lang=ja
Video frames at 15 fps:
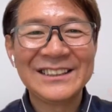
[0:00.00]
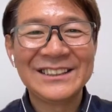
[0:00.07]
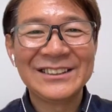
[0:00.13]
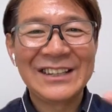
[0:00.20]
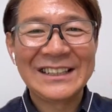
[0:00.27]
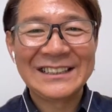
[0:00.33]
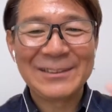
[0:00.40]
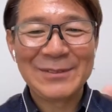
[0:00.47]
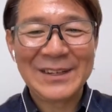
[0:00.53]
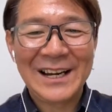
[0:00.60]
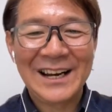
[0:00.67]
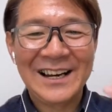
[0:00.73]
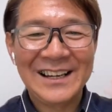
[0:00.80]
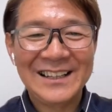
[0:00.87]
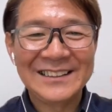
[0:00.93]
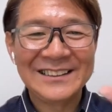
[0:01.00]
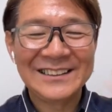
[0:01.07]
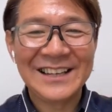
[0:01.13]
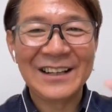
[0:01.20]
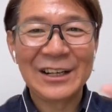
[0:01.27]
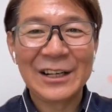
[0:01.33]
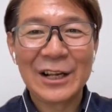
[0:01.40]
お会いしてます。
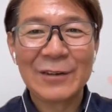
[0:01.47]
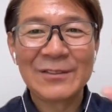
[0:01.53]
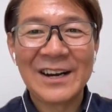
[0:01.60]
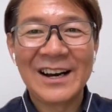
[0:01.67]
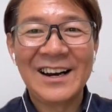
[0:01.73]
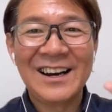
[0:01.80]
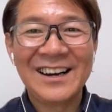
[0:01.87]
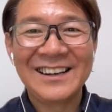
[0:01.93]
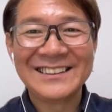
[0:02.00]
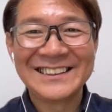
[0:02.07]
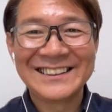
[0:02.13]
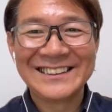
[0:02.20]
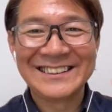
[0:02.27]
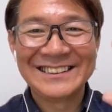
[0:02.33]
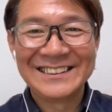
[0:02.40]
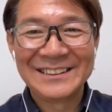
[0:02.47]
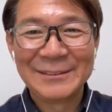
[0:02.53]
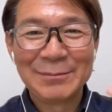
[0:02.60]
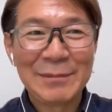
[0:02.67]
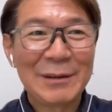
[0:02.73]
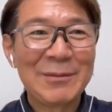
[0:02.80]
ありがとうございます。バイバ